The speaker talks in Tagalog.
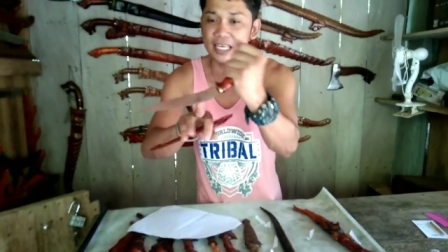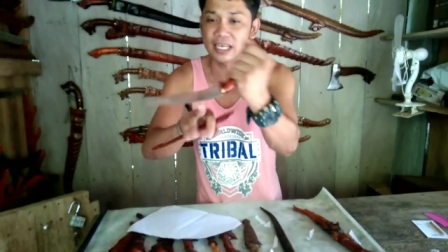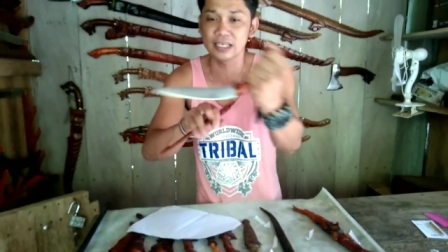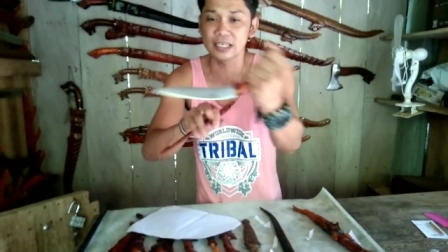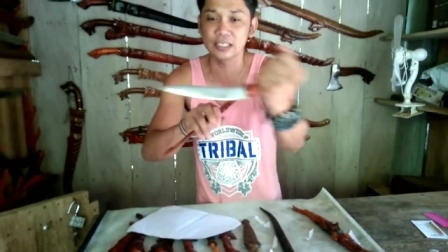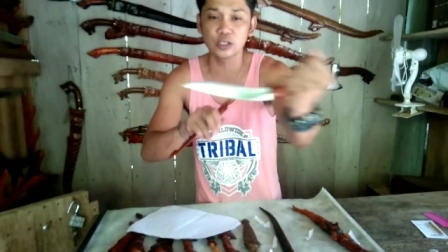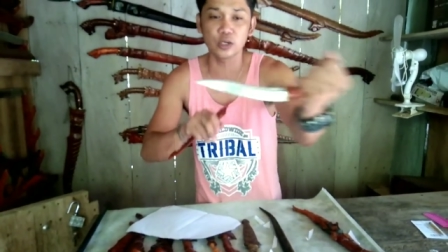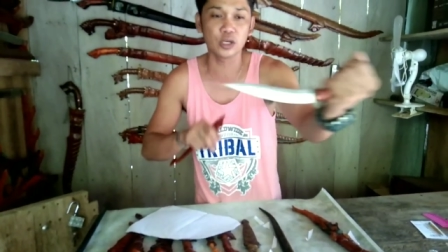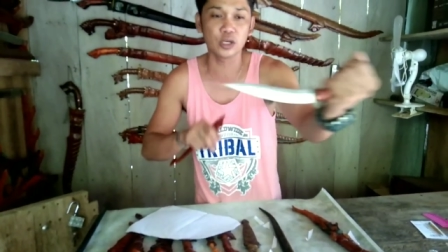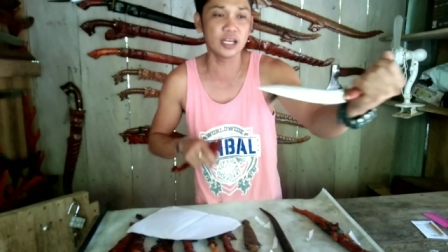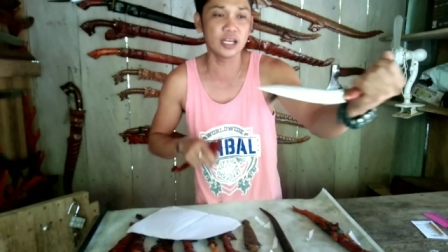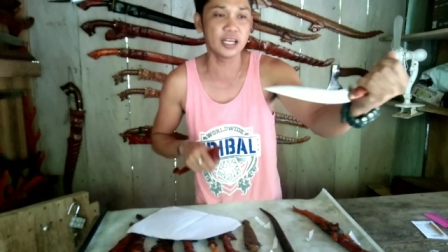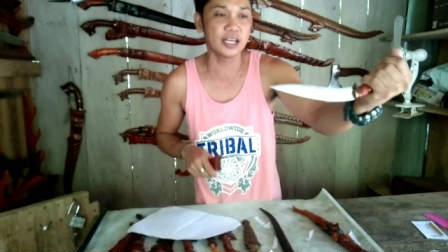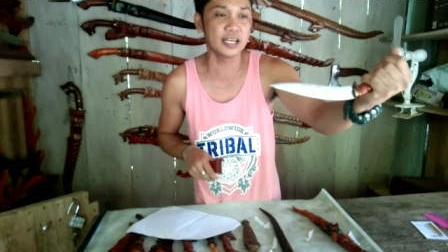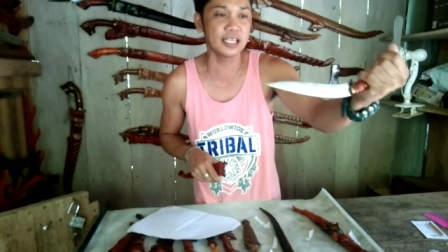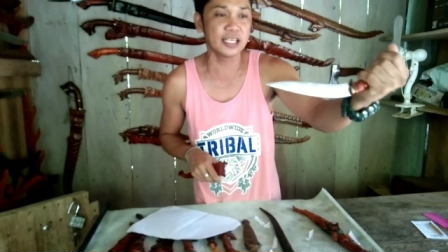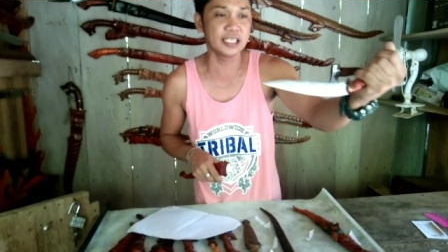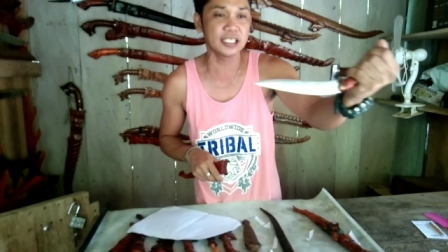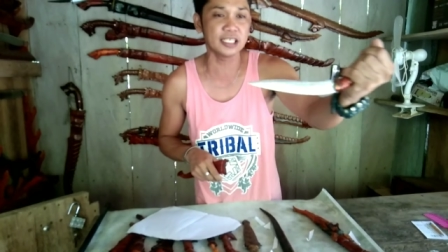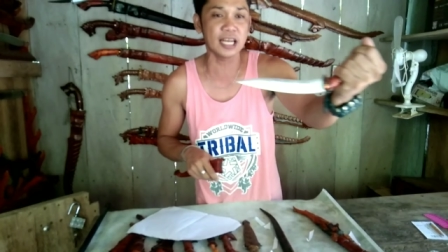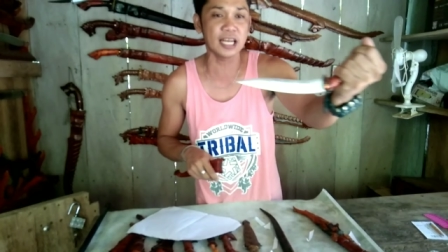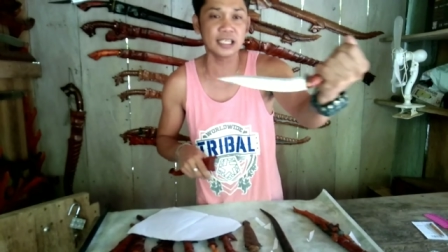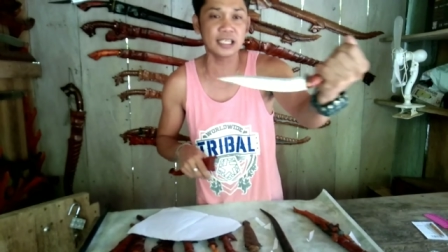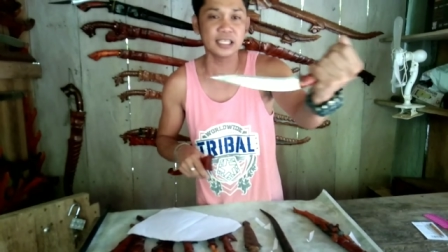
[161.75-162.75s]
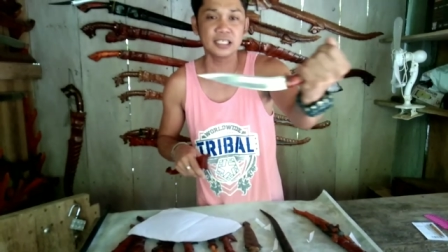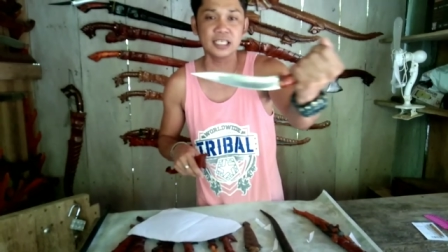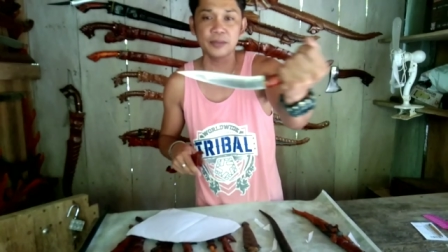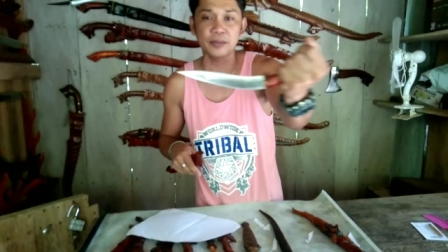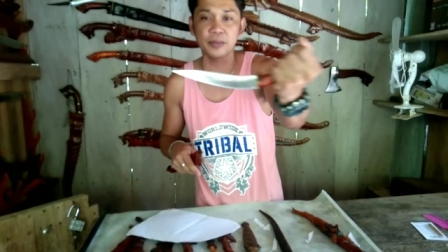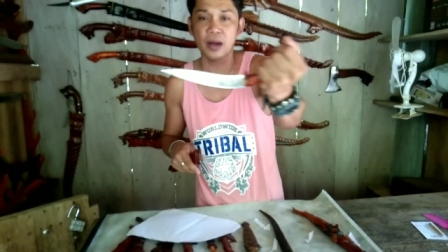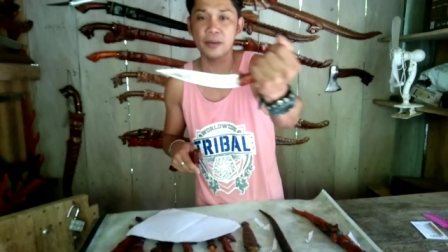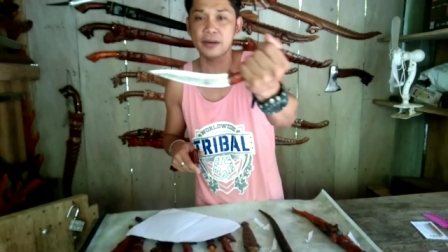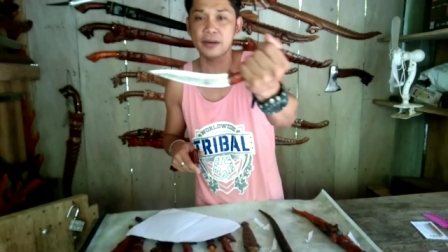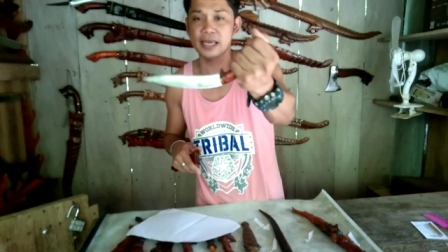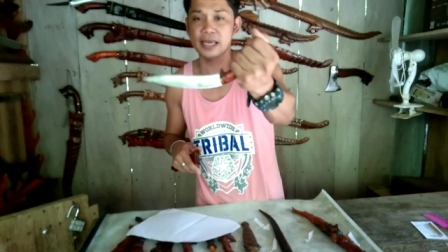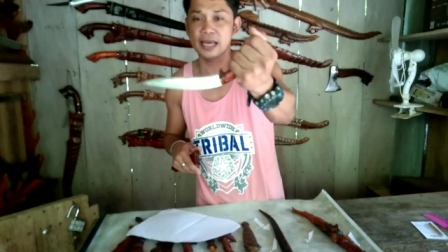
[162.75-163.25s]
Ayan, so lilinisin natin
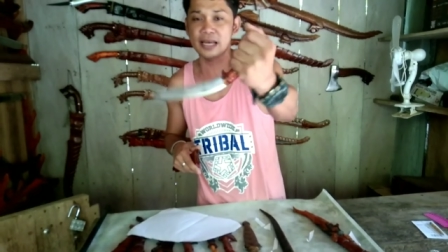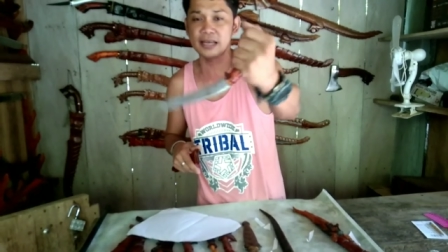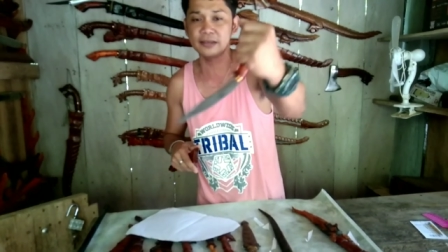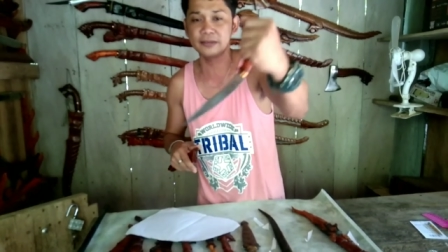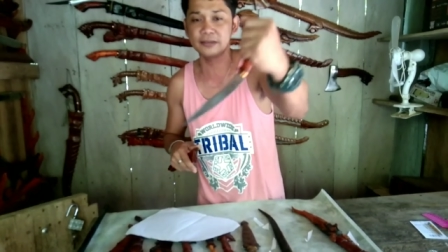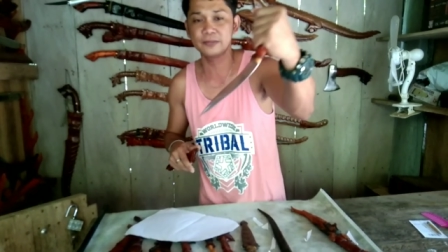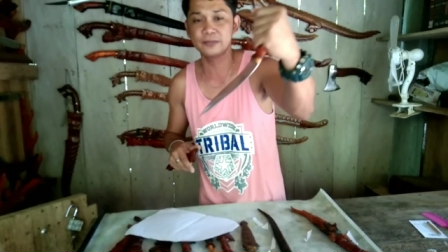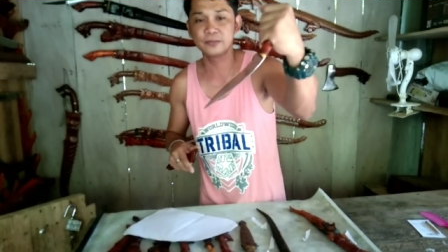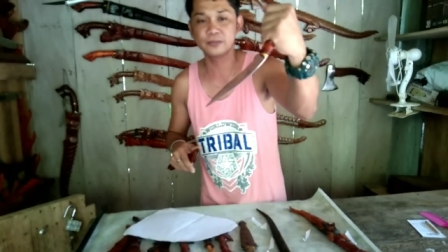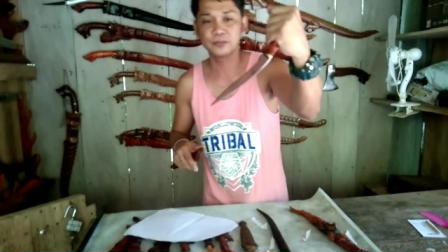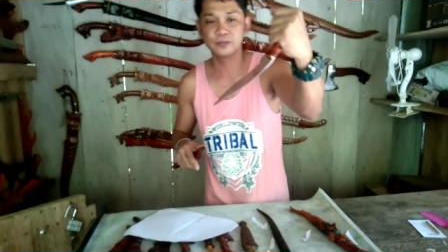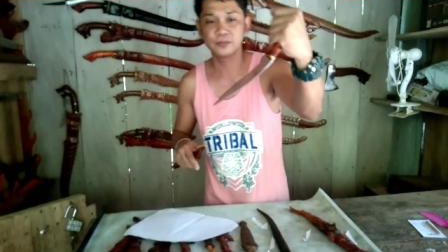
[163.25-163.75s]
siya mamaya.